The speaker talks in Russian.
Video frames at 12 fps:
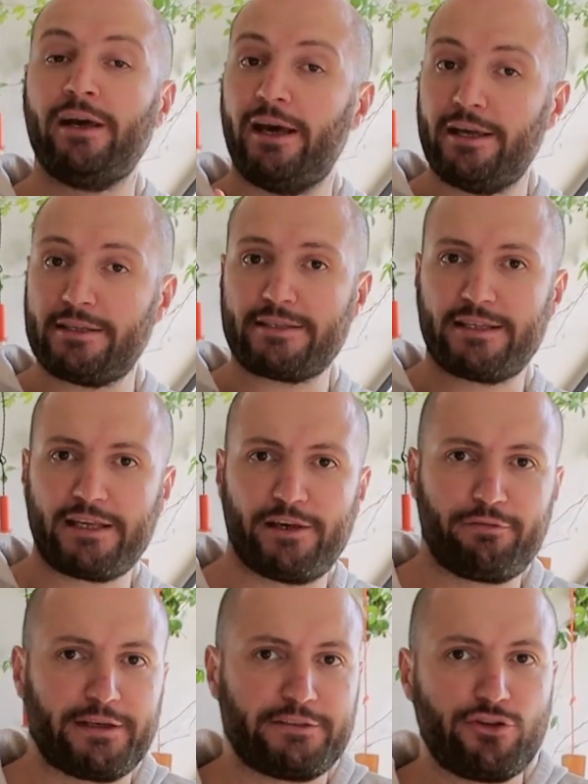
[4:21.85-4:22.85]
Эти знания
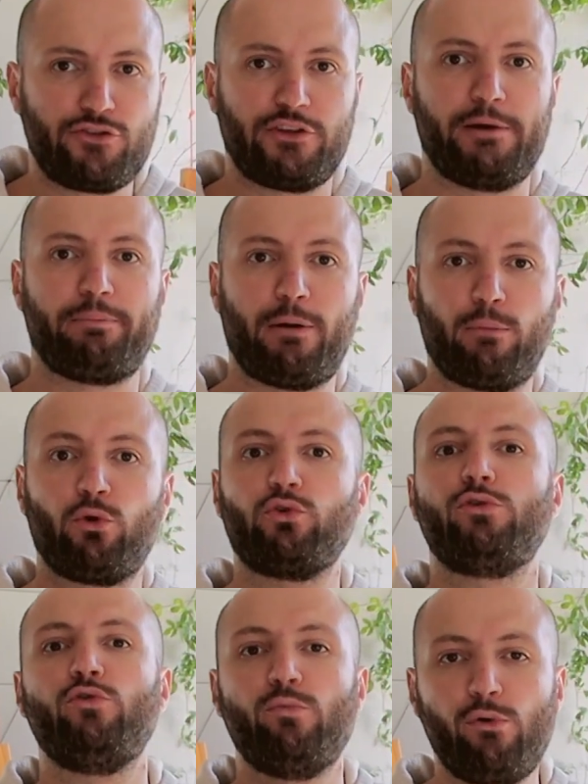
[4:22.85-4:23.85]
фактически
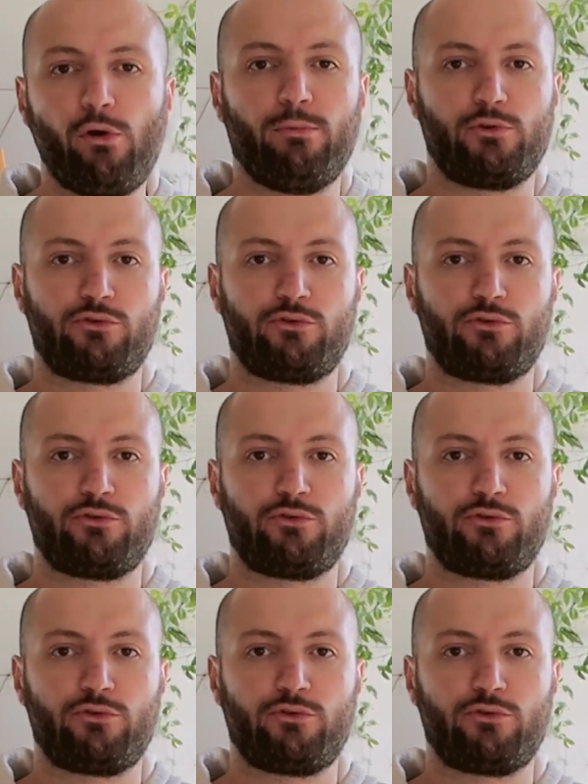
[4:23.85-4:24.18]
помогут любому